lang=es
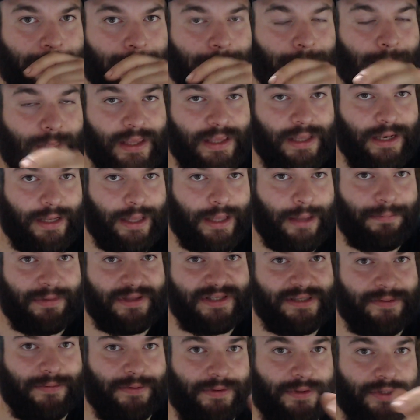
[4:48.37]
Y el Gamepad
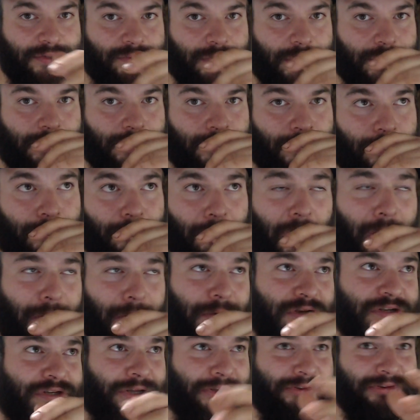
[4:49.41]
se vende suelto. No,
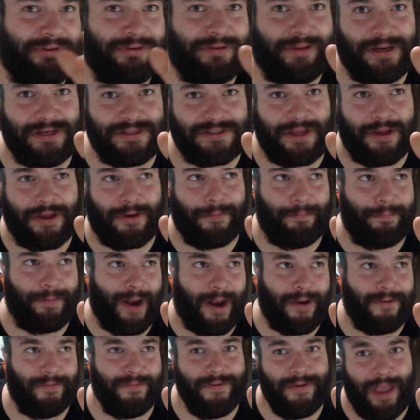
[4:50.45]
pero es que tú tenías que
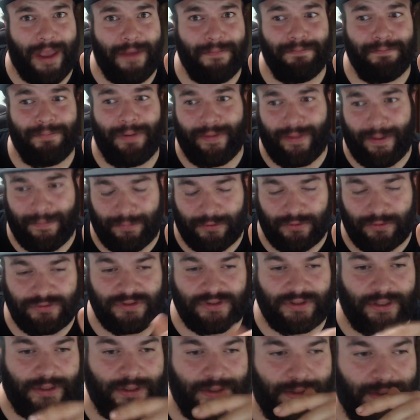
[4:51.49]
comprar un Gamepad a
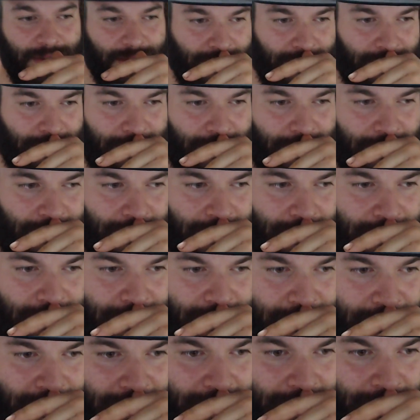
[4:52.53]
posta.
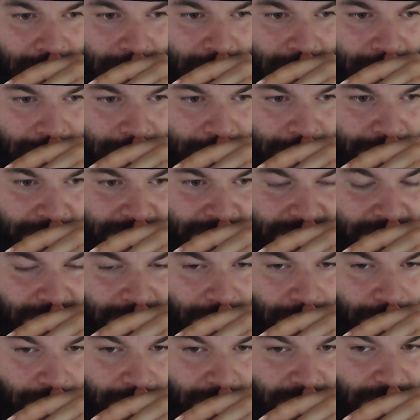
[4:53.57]
Ya, pero si te
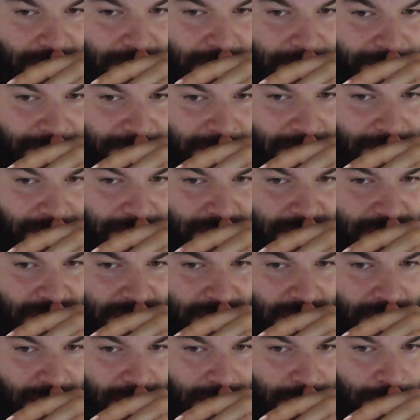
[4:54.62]
compras un Gamepad a
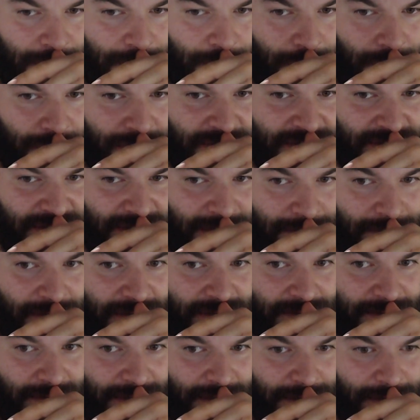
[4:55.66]
posta y los juegos están
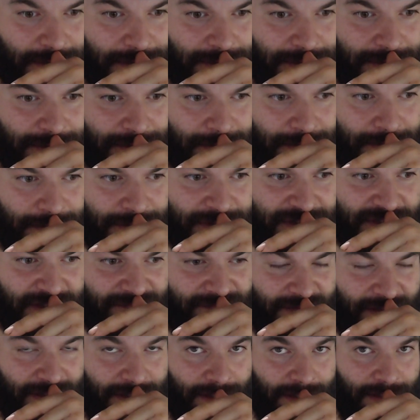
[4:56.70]
más baratos, pues al
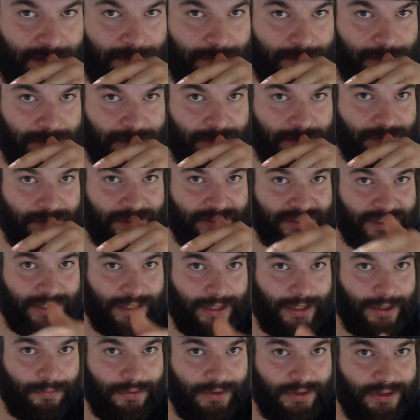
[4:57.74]
final incluso te
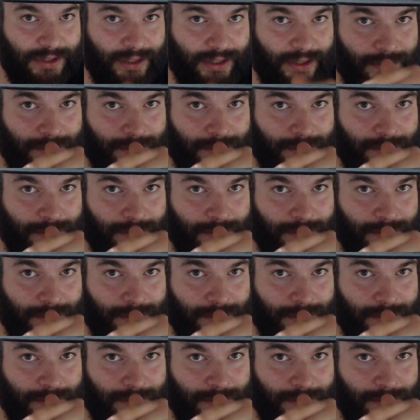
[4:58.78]
sale a cuenta.